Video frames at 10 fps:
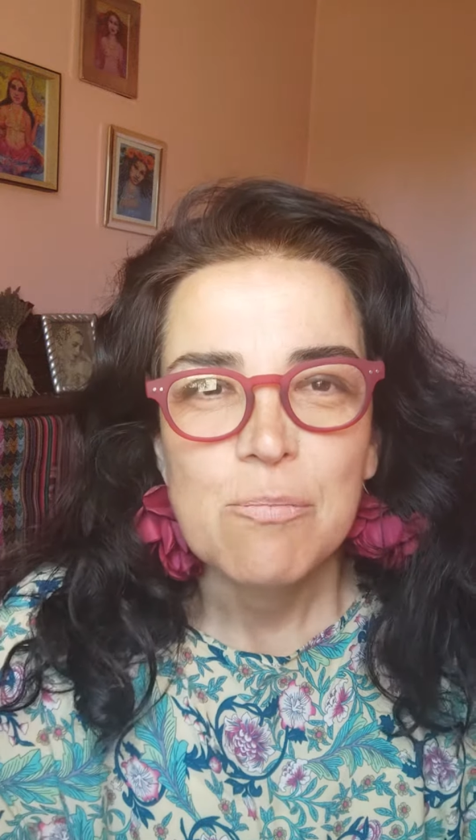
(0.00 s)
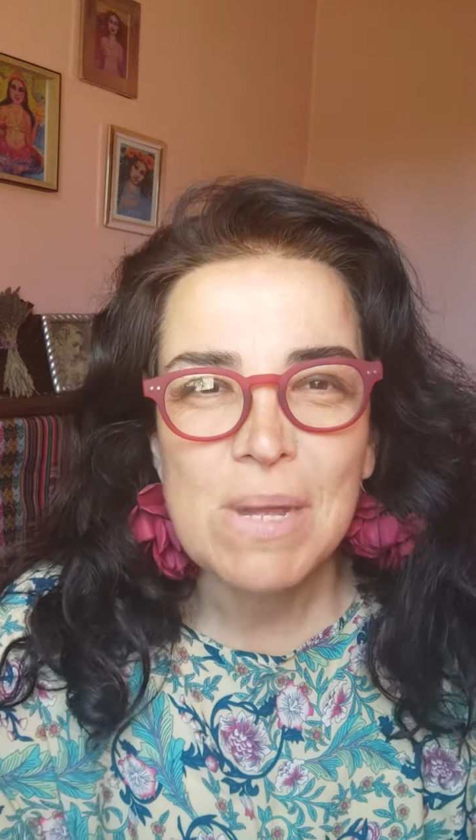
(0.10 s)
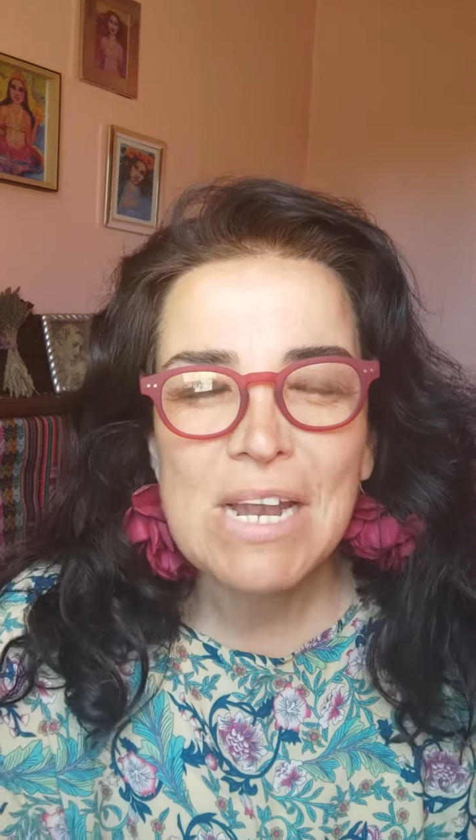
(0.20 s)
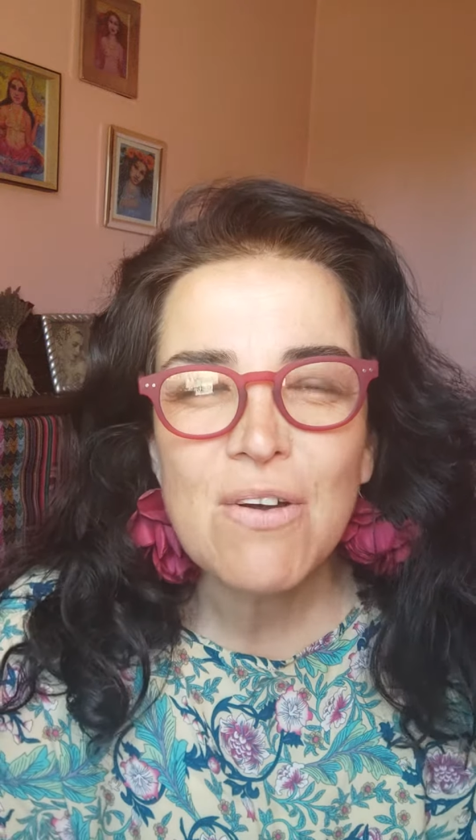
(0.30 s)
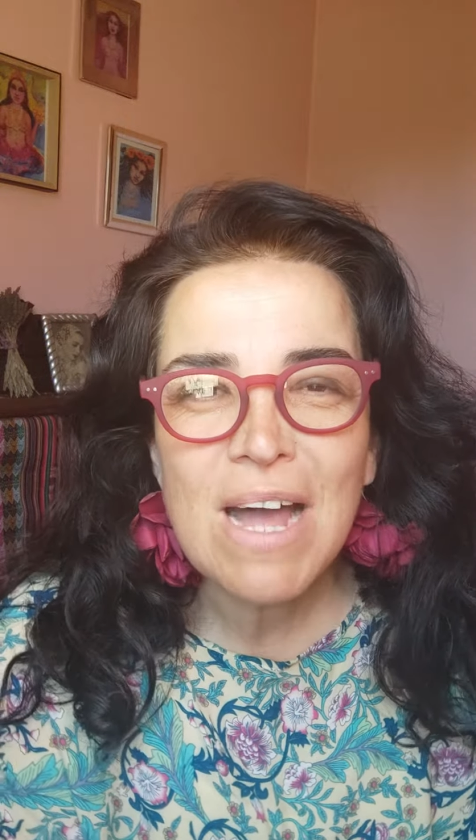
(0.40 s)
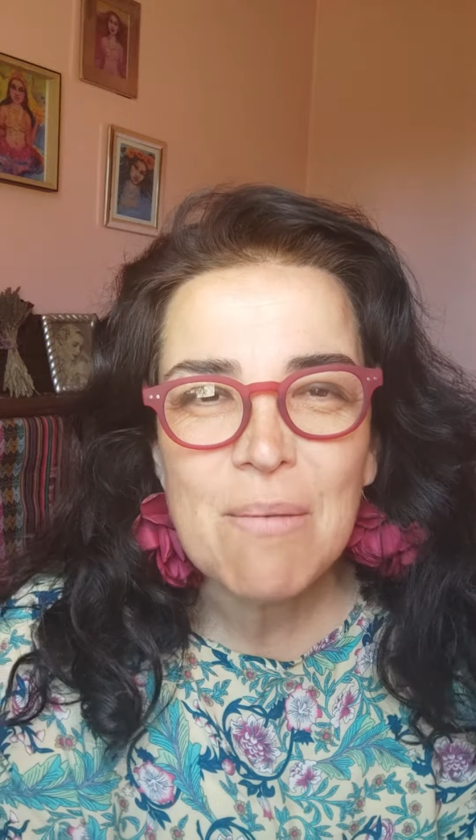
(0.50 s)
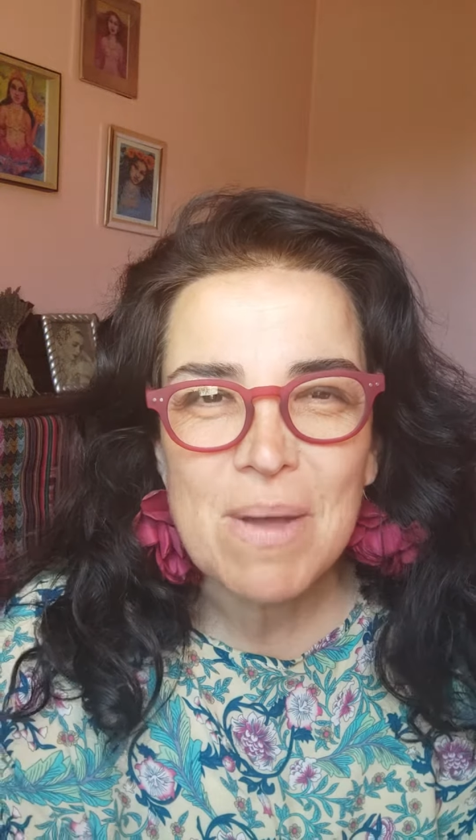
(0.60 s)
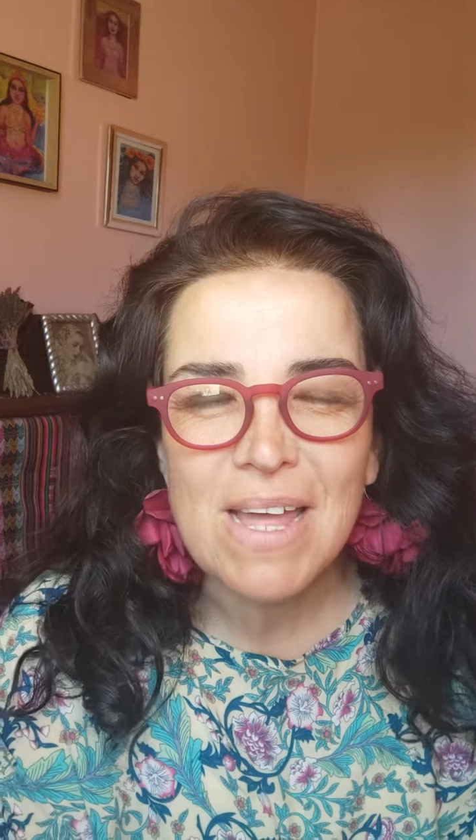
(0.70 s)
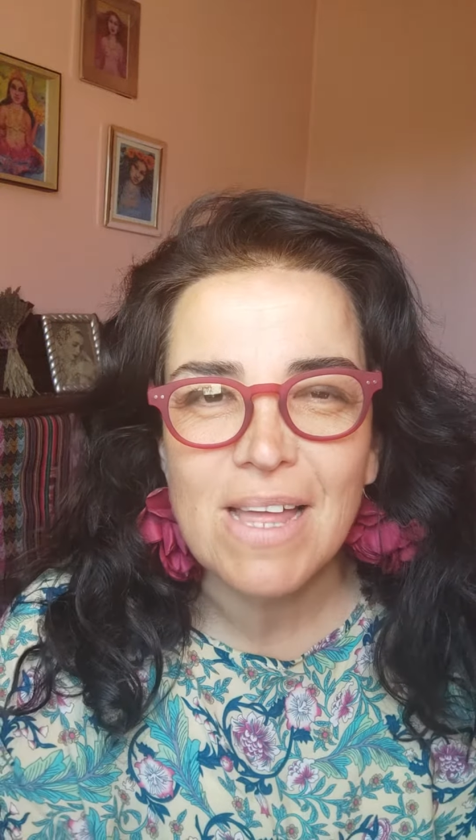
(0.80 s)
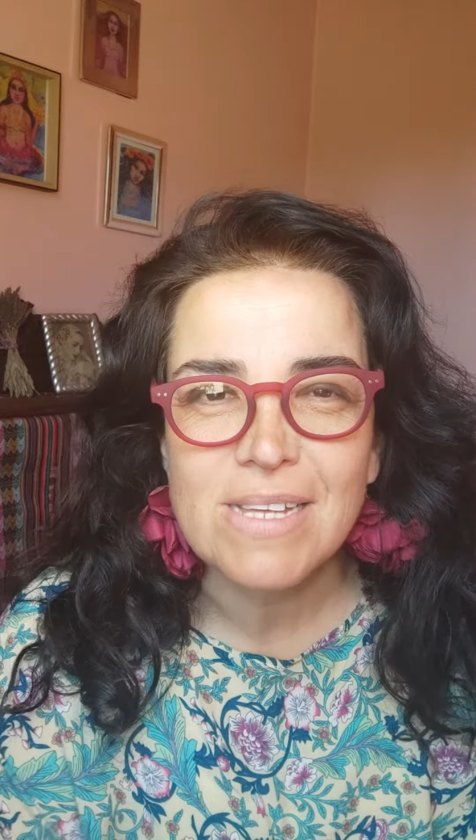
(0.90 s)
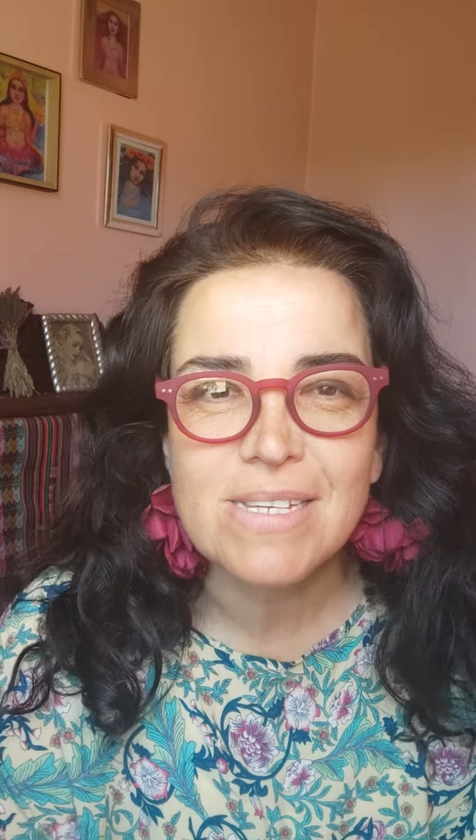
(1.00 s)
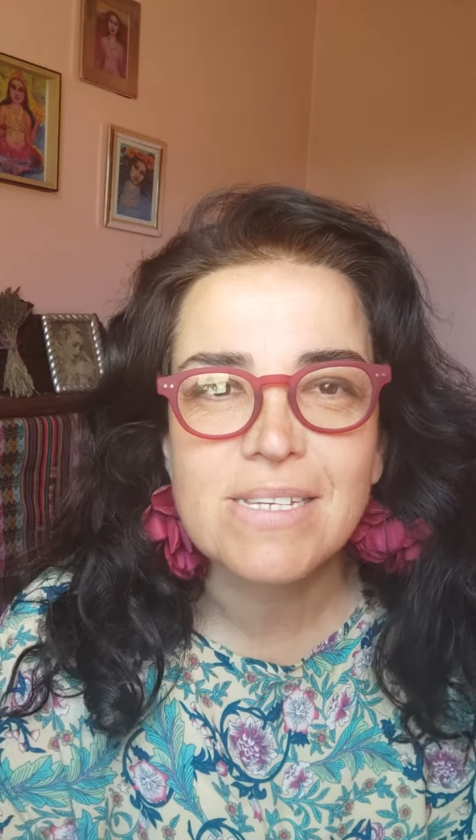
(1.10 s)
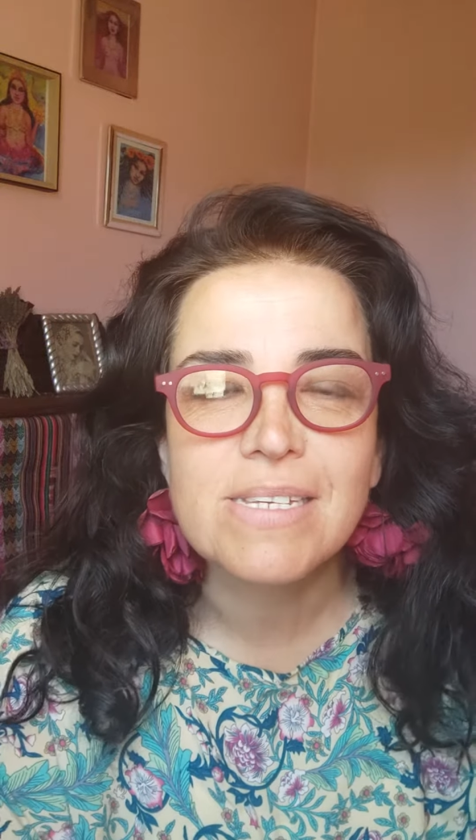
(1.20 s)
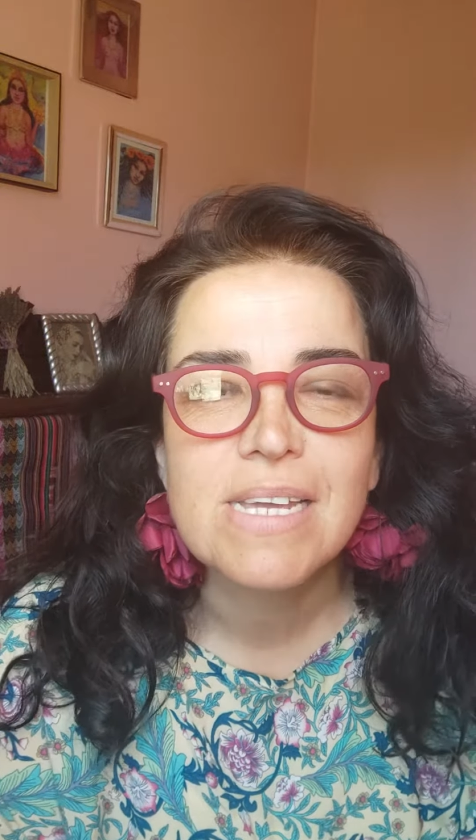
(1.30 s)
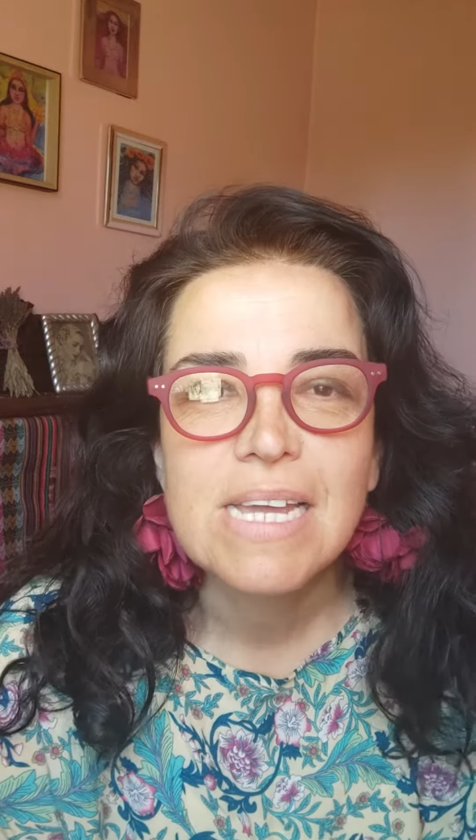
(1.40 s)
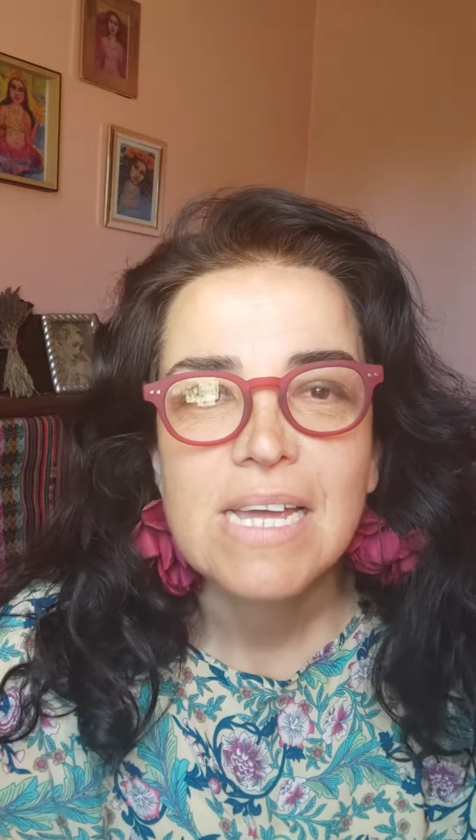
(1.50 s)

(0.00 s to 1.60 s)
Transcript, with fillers: Mis lobas amadas,